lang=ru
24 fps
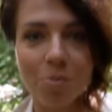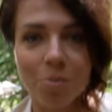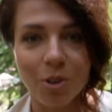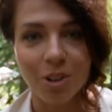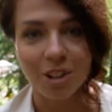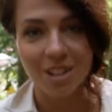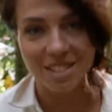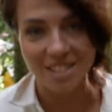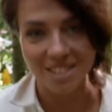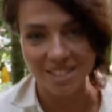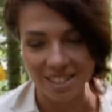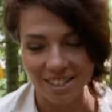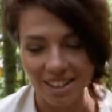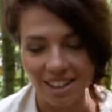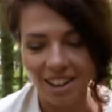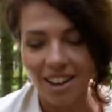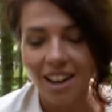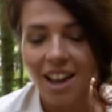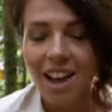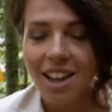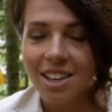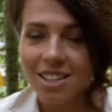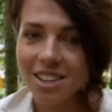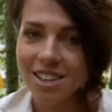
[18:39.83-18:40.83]
по России
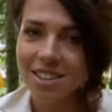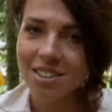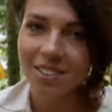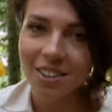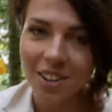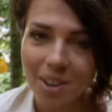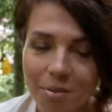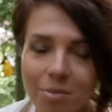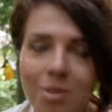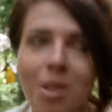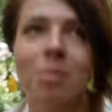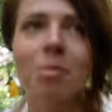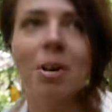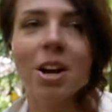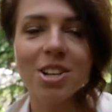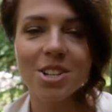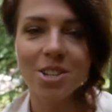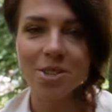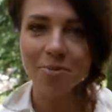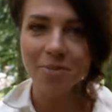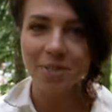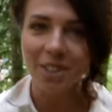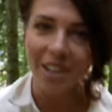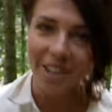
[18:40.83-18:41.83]
со своим
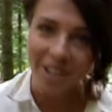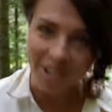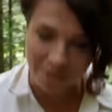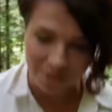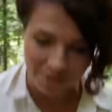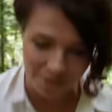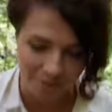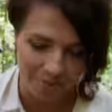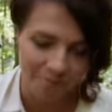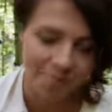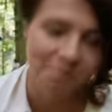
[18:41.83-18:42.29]
домашним тарифом.